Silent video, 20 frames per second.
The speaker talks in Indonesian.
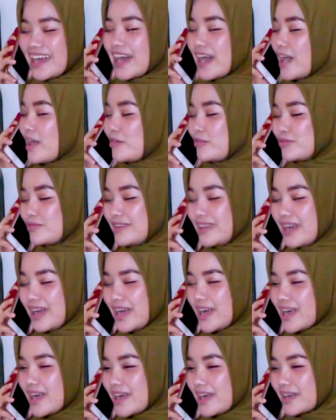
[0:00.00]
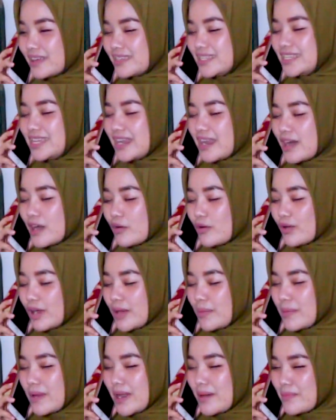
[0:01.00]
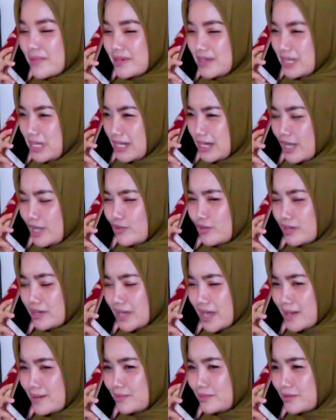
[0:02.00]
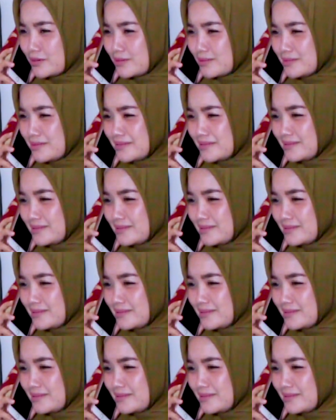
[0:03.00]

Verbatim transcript: ah udah ah gila aku lama-lama denger rayuan kamu